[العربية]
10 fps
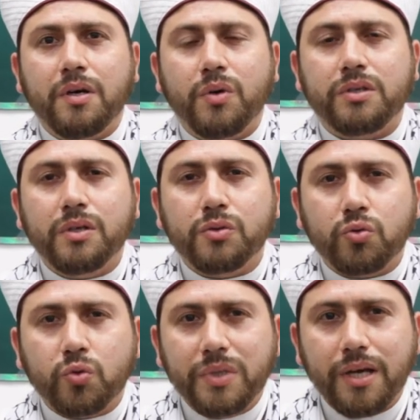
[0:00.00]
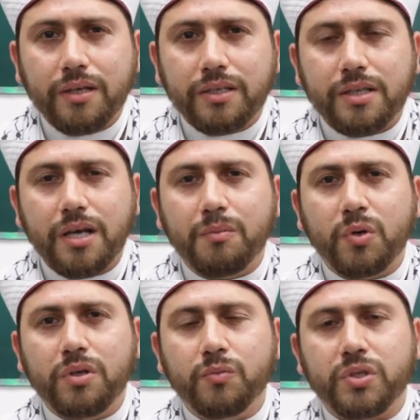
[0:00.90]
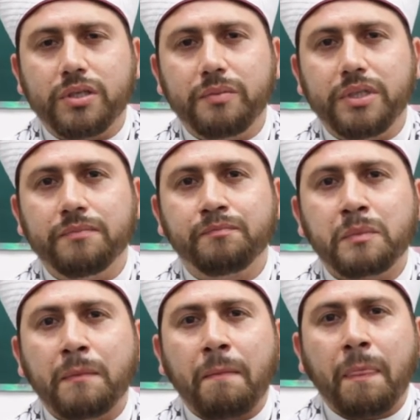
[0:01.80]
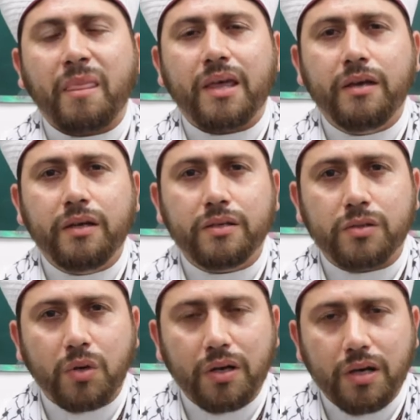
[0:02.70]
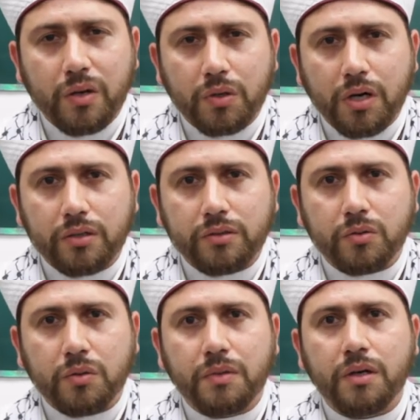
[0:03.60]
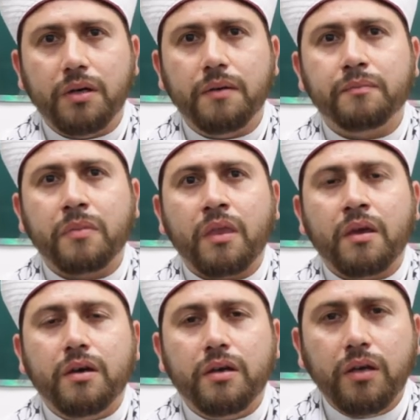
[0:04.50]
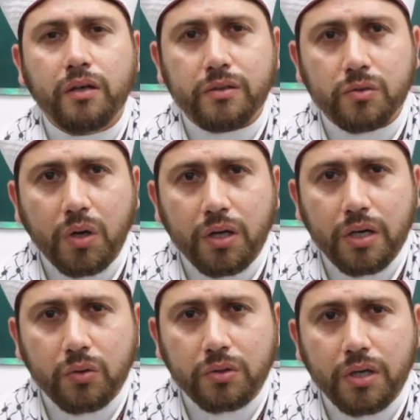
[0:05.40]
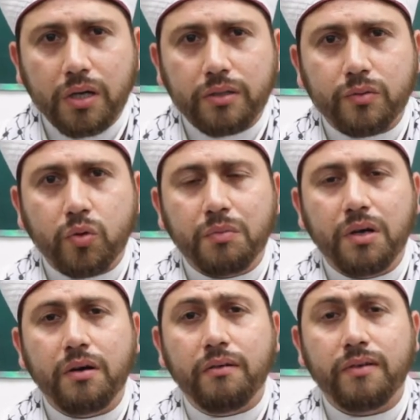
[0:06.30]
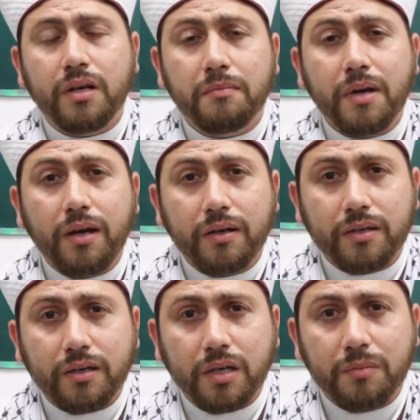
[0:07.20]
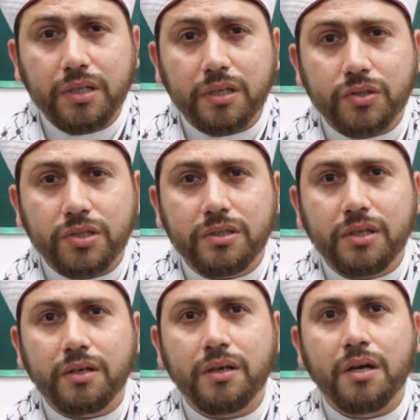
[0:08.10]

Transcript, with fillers: وتنصر بها الإسلام والمسلمين احرصوا على أوقاتكم احرصوا على قرآنكم فالمعركة كبيرة جدا